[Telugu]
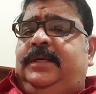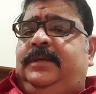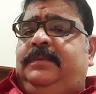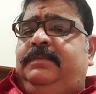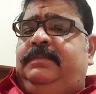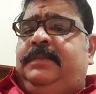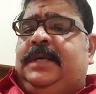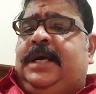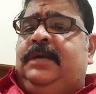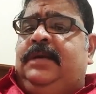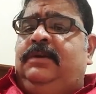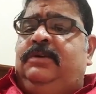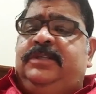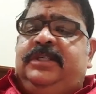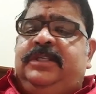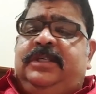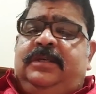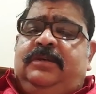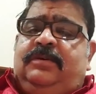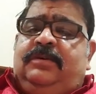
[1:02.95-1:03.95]
భారతదేశం మీద
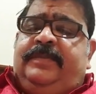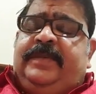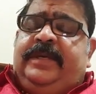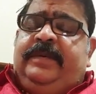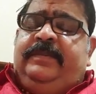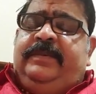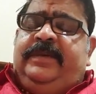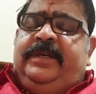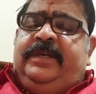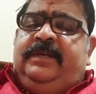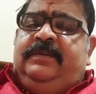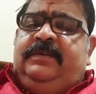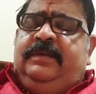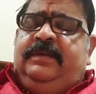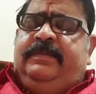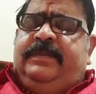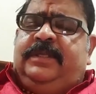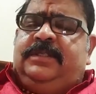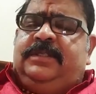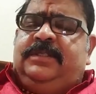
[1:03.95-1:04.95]
ఉండదు అని సో నేను
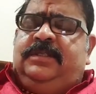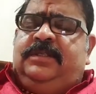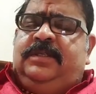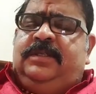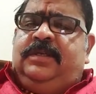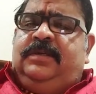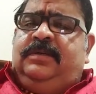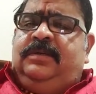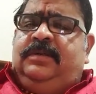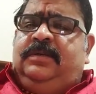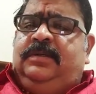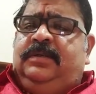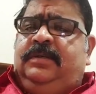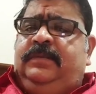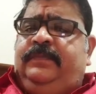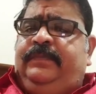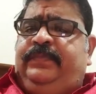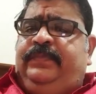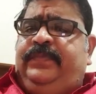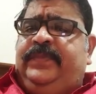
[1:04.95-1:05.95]
చెప్పినట్లుగానే
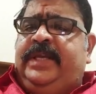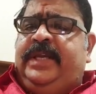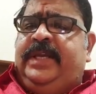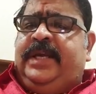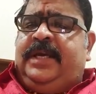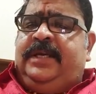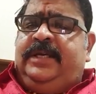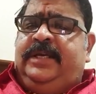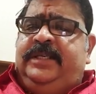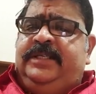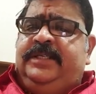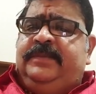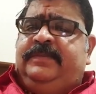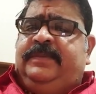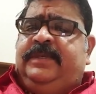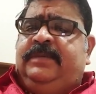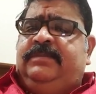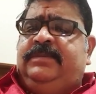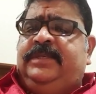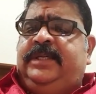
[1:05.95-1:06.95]
వెంకటేశ్వర దయ వల్ల అది
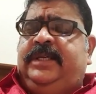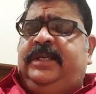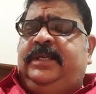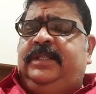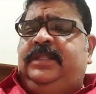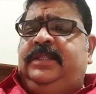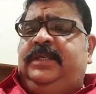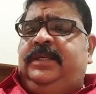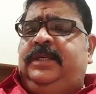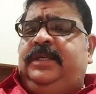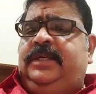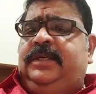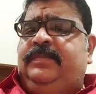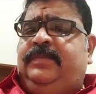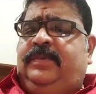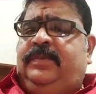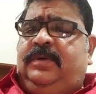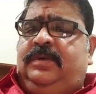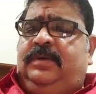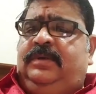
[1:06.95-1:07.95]
తీవ్రత
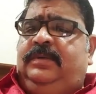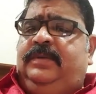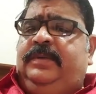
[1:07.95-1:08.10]
లేదు